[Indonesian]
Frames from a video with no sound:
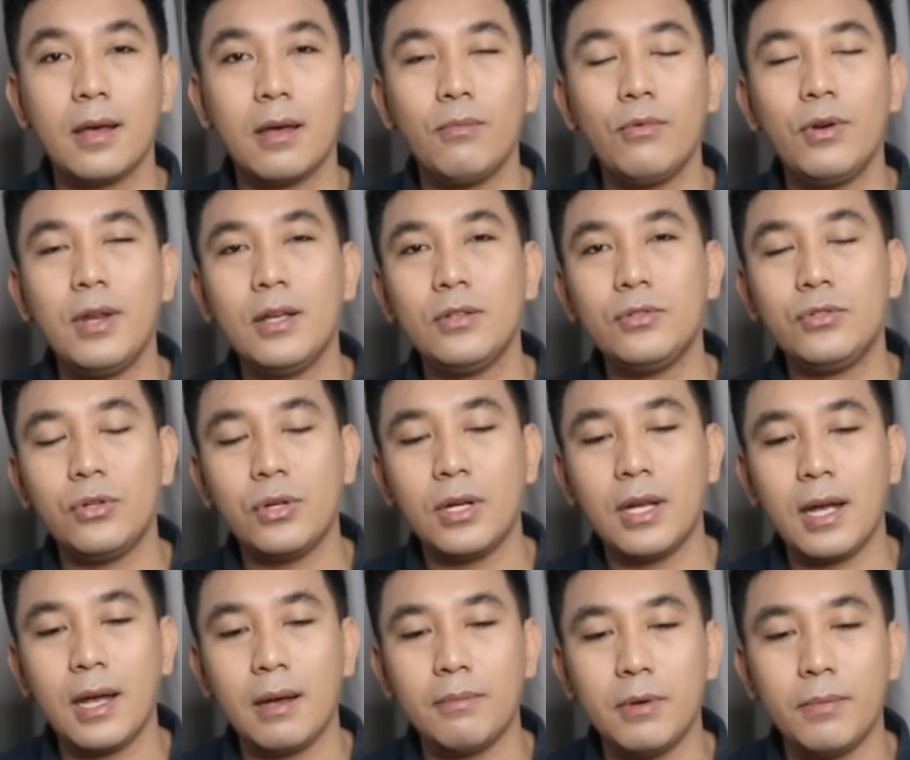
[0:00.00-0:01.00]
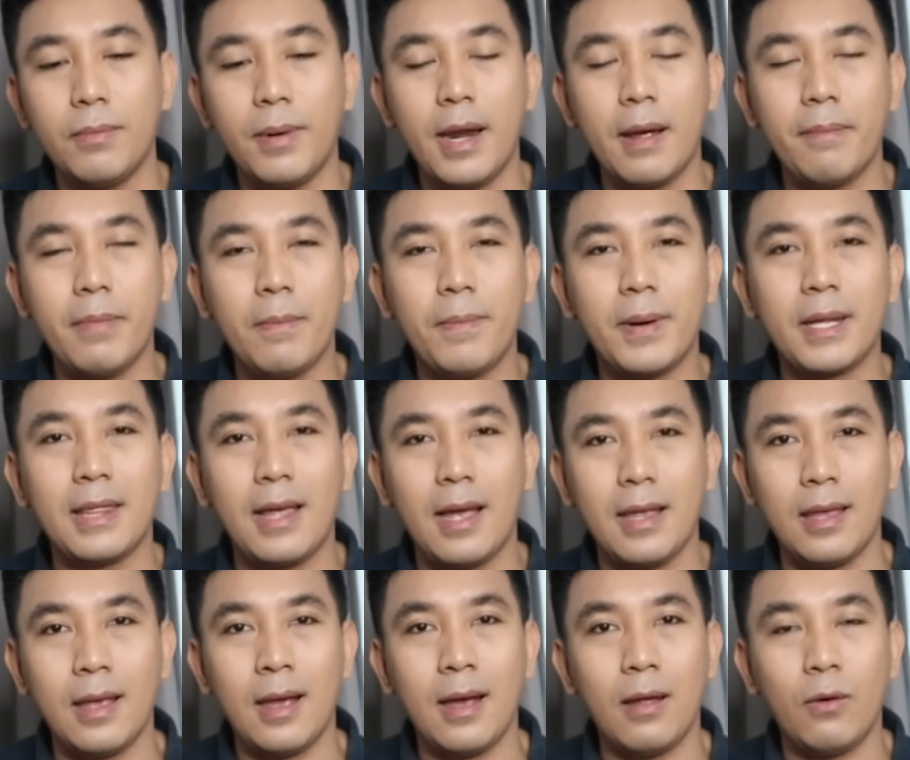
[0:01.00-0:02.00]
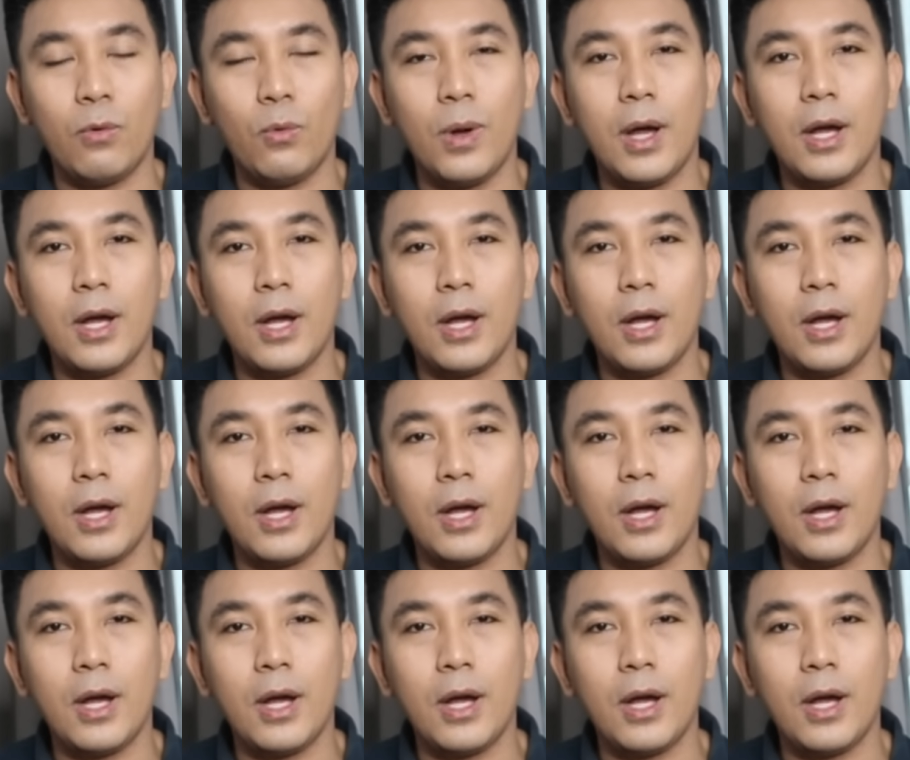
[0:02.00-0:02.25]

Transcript: Kemudian juga beberapa pertanyaan